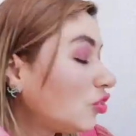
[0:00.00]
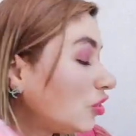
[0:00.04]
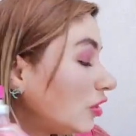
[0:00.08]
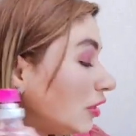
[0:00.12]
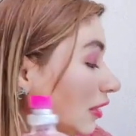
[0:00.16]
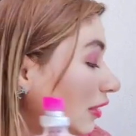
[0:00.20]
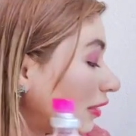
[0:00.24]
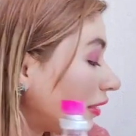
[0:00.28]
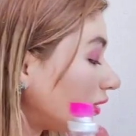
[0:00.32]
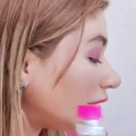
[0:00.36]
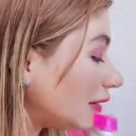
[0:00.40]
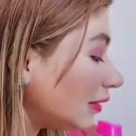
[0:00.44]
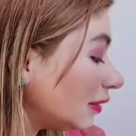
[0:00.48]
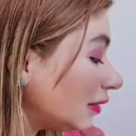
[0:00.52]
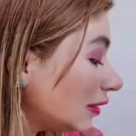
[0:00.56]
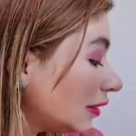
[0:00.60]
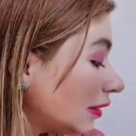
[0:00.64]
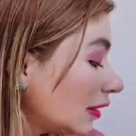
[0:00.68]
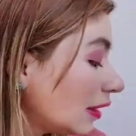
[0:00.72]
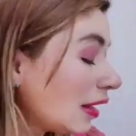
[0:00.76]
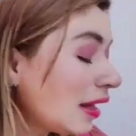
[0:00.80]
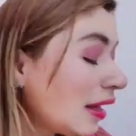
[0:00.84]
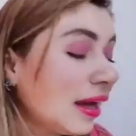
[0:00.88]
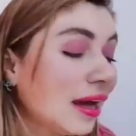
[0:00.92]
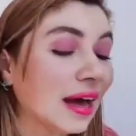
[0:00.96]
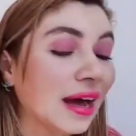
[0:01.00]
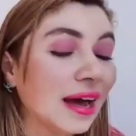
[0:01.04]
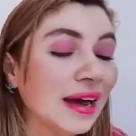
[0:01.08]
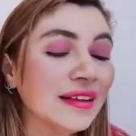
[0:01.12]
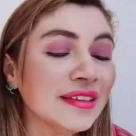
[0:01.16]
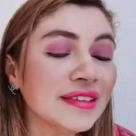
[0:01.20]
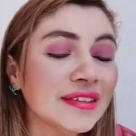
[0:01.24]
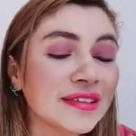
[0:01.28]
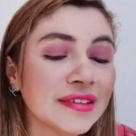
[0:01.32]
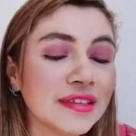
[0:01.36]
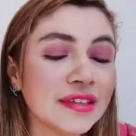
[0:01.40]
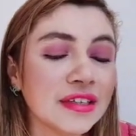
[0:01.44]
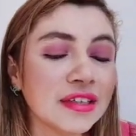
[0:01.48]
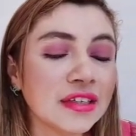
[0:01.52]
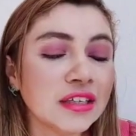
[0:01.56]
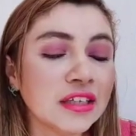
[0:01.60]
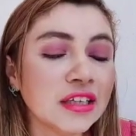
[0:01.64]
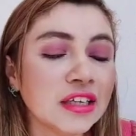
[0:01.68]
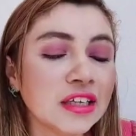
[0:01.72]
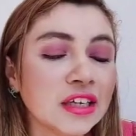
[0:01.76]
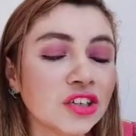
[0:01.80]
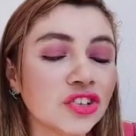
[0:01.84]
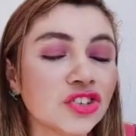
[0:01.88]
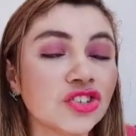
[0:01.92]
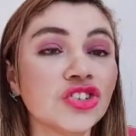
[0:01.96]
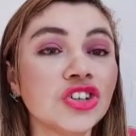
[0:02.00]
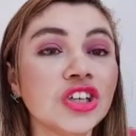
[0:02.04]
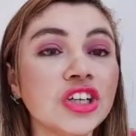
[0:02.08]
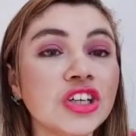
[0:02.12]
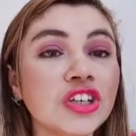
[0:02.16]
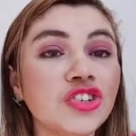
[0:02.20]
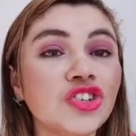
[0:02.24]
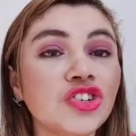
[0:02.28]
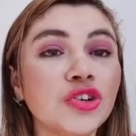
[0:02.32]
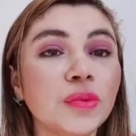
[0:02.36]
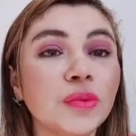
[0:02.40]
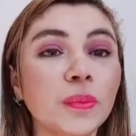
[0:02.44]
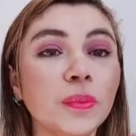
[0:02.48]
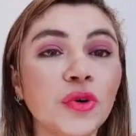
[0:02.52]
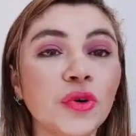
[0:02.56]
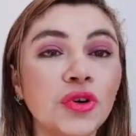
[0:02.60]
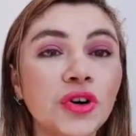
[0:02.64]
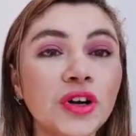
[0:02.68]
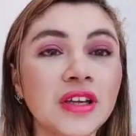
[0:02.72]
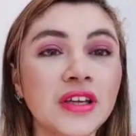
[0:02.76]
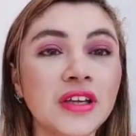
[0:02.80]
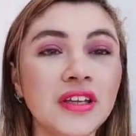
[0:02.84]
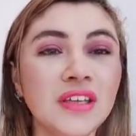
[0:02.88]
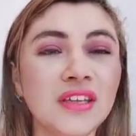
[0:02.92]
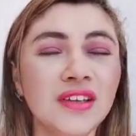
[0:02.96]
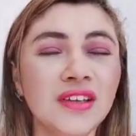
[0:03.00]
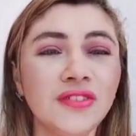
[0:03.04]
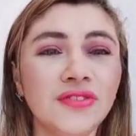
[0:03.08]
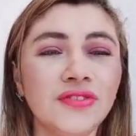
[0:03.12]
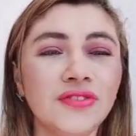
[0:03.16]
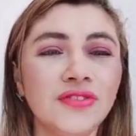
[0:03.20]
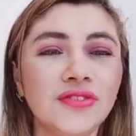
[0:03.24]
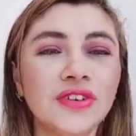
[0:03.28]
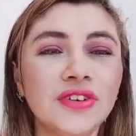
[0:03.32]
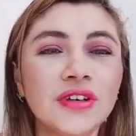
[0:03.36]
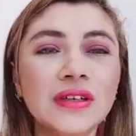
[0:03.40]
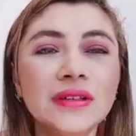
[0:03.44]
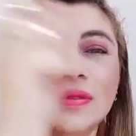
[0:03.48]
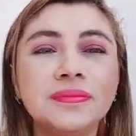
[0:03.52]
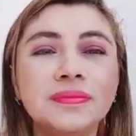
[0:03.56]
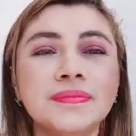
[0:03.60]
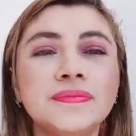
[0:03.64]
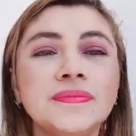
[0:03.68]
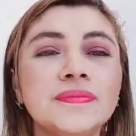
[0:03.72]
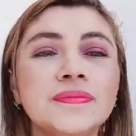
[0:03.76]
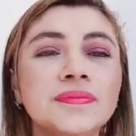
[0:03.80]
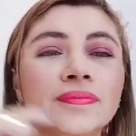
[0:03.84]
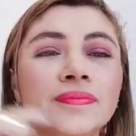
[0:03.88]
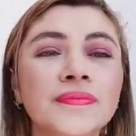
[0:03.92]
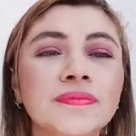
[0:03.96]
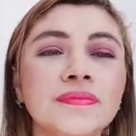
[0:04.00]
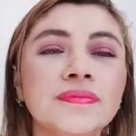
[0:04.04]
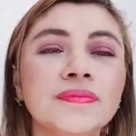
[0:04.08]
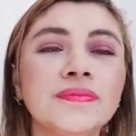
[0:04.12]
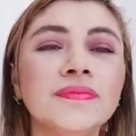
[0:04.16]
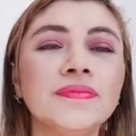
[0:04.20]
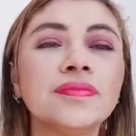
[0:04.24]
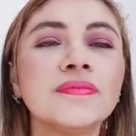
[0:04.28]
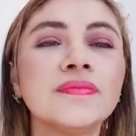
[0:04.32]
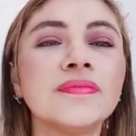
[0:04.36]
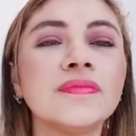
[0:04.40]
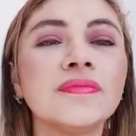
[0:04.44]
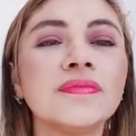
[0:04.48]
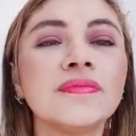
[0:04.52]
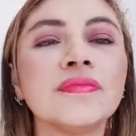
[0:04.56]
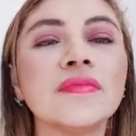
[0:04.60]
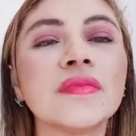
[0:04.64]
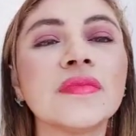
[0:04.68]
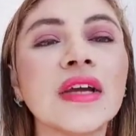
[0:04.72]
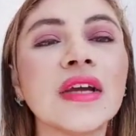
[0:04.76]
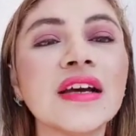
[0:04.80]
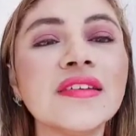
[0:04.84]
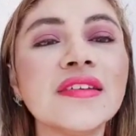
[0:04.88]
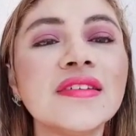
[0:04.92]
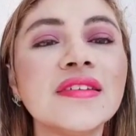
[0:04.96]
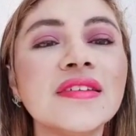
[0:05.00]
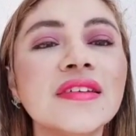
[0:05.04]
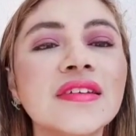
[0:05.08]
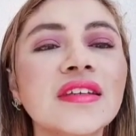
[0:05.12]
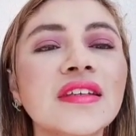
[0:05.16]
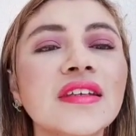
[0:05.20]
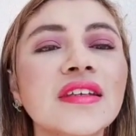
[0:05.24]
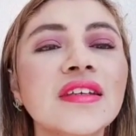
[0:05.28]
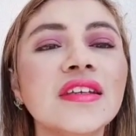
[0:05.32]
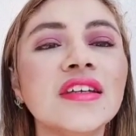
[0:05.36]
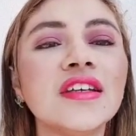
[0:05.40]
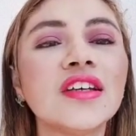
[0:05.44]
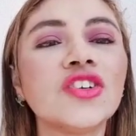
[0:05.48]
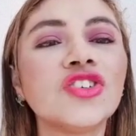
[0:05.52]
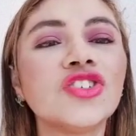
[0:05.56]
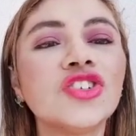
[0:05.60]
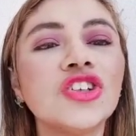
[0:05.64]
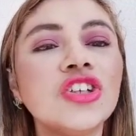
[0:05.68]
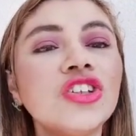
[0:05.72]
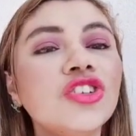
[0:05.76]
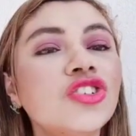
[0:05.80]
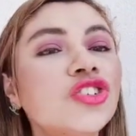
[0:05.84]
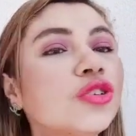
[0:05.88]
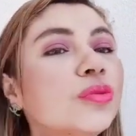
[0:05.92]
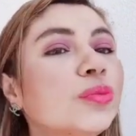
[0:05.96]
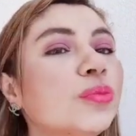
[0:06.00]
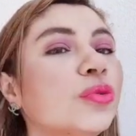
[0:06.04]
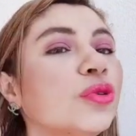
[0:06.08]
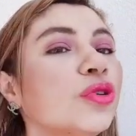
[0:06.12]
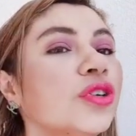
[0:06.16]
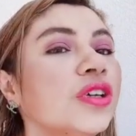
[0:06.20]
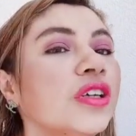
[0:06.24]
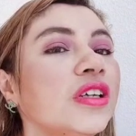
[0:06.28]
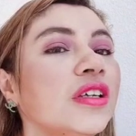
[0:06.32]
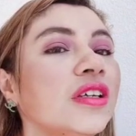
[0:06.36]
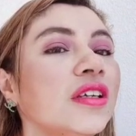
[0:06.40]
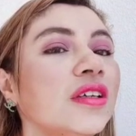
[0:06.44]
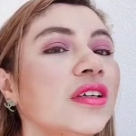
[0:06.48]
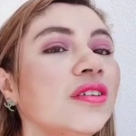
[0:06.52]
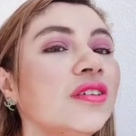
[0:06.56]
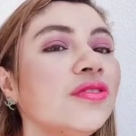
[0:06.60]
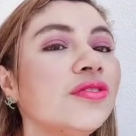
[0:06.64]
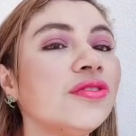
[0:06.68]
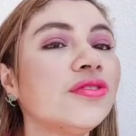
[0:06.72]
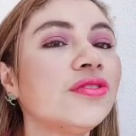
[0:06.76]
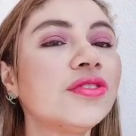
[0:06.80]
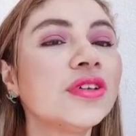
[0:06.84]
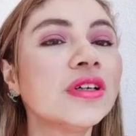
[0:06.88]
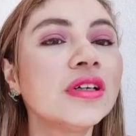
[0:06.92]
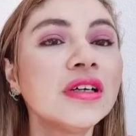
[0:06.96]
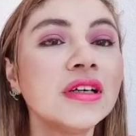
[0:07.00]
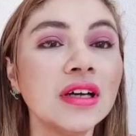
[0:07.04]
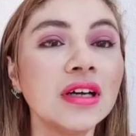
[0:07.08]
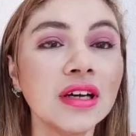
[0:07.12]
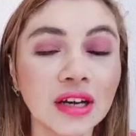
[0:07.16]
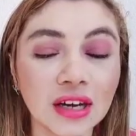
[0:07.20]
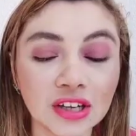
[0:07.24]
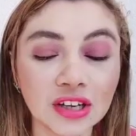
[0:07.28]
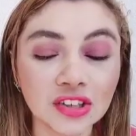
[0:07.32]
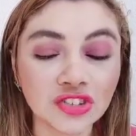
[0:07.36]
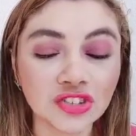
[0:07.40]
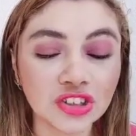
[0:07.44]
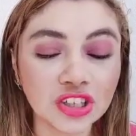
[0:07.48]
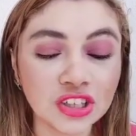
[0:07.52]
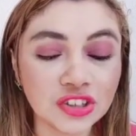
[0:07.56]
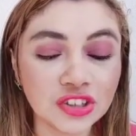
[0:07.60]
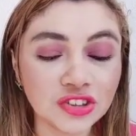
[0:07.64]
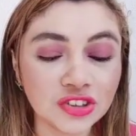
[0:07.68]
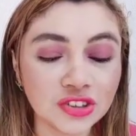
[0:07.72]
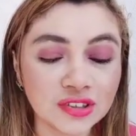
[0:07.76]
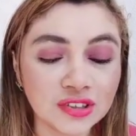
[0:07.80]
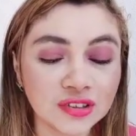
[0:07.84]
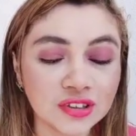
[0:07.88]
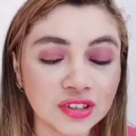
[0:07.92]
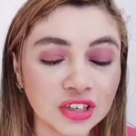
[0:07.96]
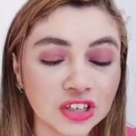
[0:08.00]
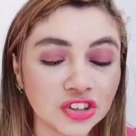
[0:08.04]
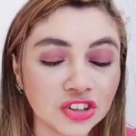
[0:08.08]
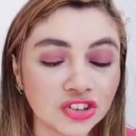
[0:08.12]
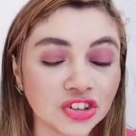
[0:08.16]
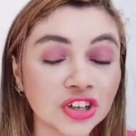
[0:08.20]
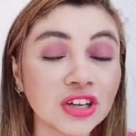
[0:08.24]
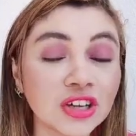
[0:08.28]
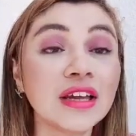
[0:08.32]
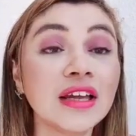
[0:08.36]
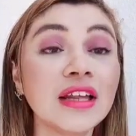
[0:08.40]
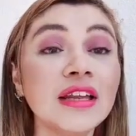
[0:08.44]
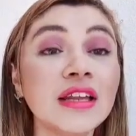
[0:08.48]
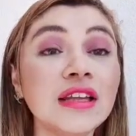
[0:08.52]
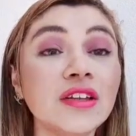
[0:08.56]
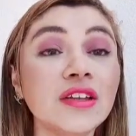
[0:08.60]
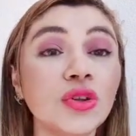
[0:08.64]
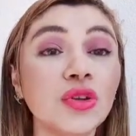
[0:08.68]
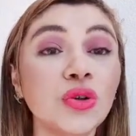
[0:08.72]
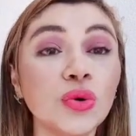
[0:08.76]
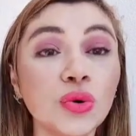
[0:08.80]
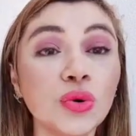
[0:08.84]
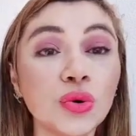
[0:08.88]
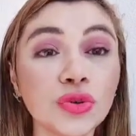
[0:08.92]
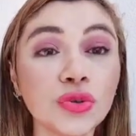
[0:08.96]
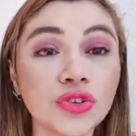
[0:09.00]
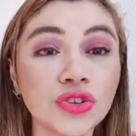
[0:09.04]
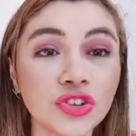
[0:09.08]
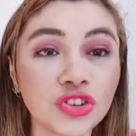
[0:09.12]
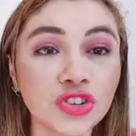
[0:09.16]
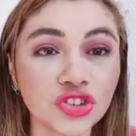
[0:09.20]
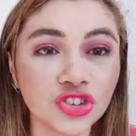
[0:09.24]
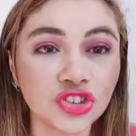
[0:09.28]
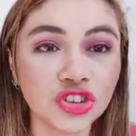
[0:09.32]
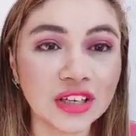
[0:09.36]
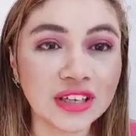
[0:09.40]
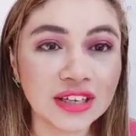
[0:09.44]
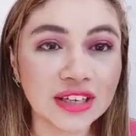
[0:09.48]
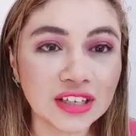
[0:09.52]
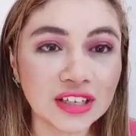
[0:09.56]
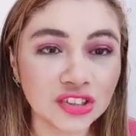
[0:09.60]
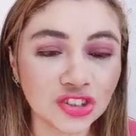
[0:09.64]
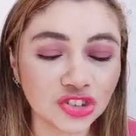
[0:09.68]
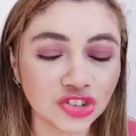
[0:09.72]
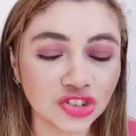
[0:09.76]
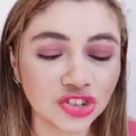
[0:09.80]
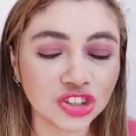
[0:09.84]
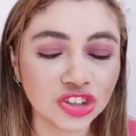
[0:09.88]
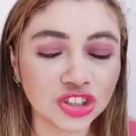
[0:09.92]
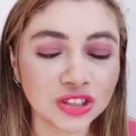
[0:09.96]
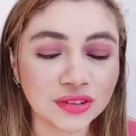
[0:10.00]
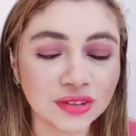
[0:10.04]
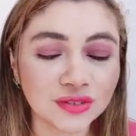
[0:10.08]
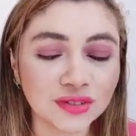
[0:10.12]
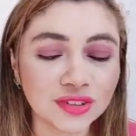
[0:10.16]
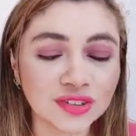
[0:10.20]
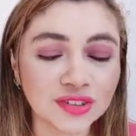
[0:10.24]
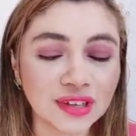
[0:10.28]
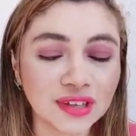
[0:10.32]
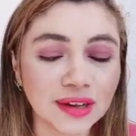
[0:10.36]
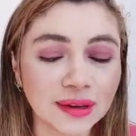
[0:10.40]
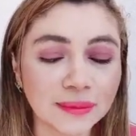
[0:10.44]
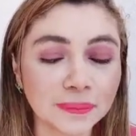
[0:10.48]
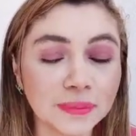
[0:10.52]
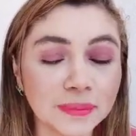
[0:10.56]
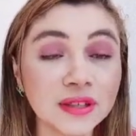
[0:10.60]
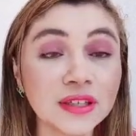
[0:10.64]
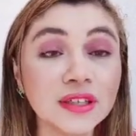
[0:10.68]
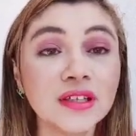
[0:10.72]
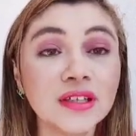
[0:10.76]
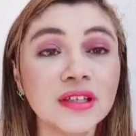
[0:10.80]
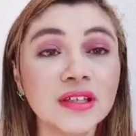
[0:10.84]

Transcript: dele. Assim que a gente borrifa, assim que a gente borrifa, a gente sente aquele doce geladinho, sabe?